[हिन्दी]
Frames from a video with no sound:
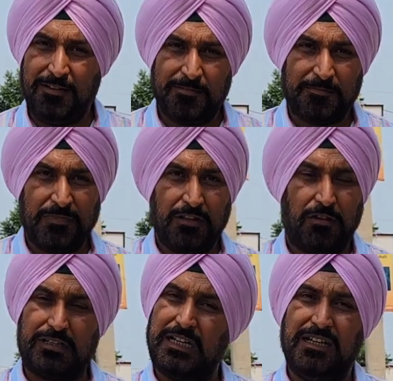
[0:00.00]
है
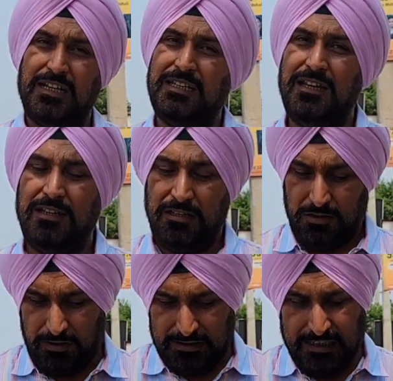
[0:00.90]
और टीडीआई है
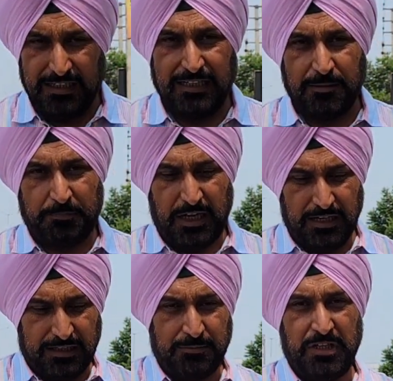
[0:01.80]
और टीडीआई के
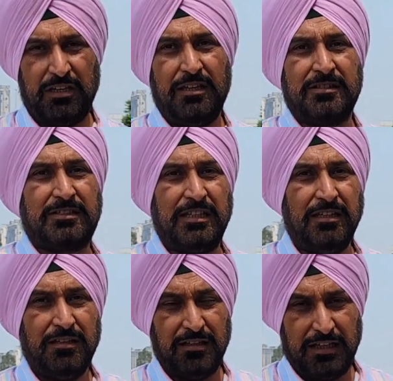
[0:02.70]
पार्क में
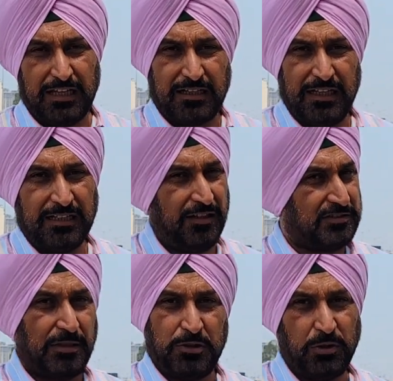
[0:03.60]
इसकी एक गली का
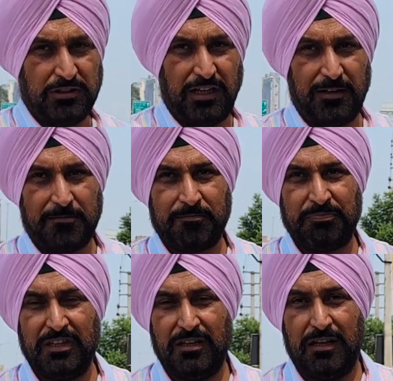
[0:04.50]
रास्ता भी खुलता है
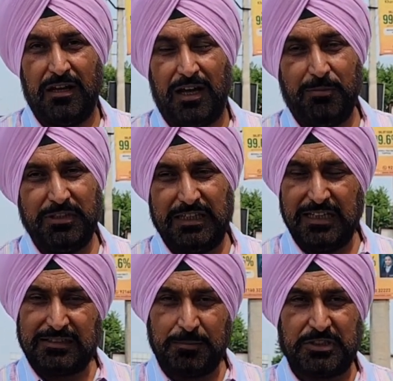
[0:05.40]
अब
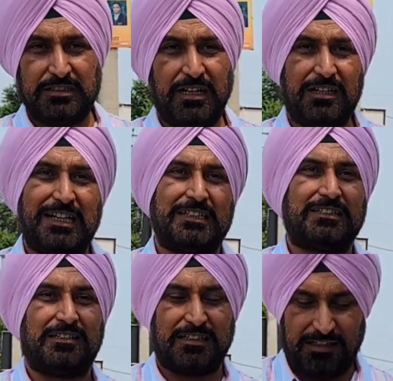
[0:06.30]
ये सब चीज़ें
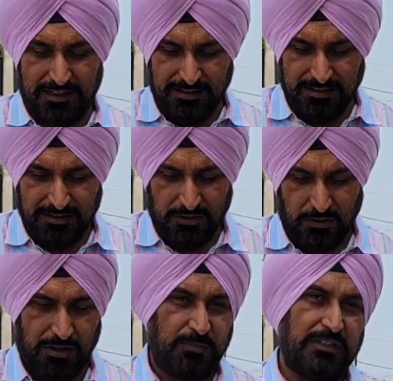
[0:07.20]
अट्रैक्ट करती हैं
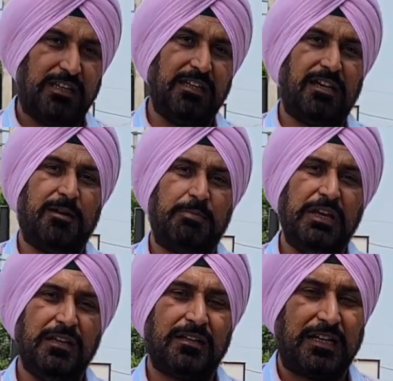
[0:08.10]
और बंदा यहाँ
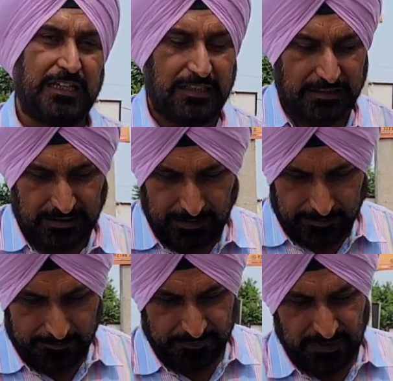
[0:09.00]
पे खरीद लेता है